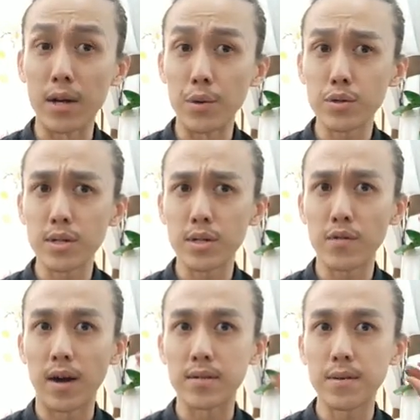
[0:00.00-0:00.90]
你会觉得
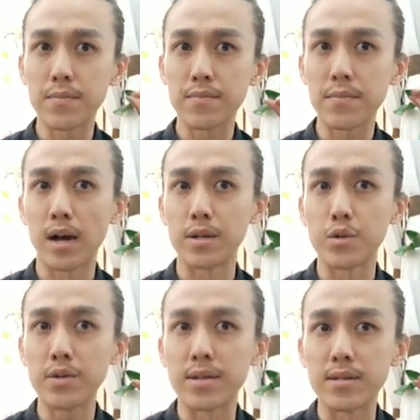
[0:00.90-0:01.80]
头发好像啊
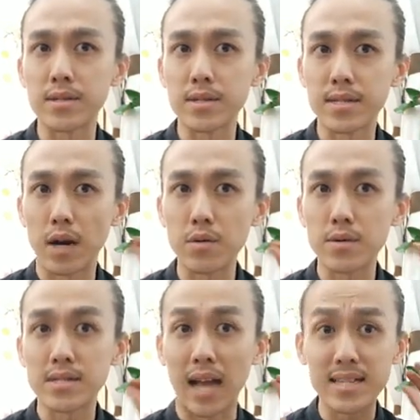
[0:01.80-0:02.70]
有点小
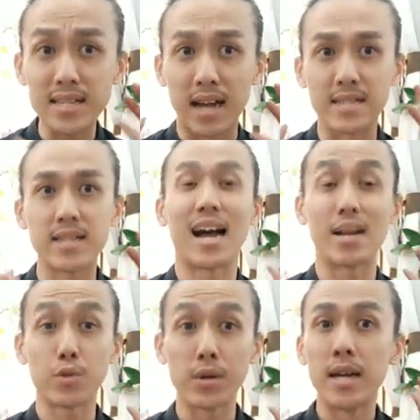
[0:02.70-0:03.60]
闪闪这样子
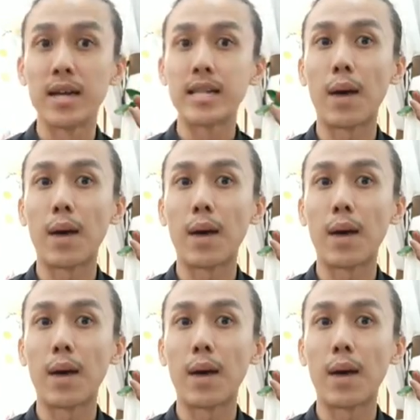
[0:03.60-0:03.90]
啊，对，